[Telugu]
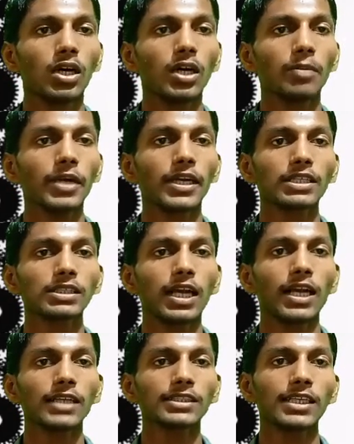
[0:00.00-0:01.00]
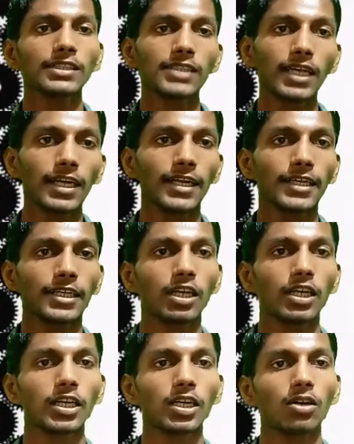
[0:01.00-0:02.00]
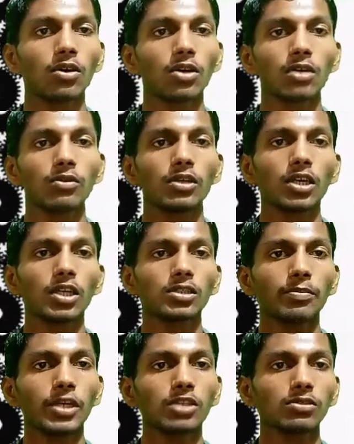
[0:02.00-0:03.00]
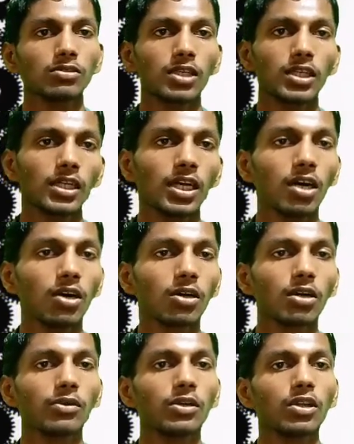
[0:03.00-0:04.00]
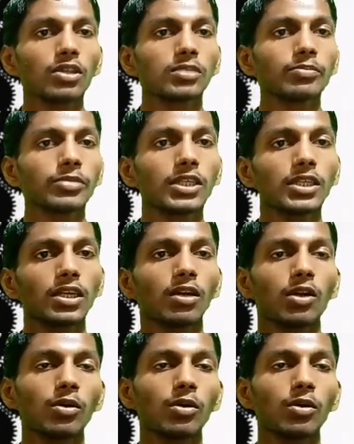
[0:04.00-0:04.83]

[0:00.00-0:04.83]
ఐపీ అడ్రస్ ఎలా చేంజ్ చేయాలి అంటే నిన్న ఒక వీడియోలో చెప్పాను చూడండి ఆ ఒక వీడియోలో చెప్పినట్లే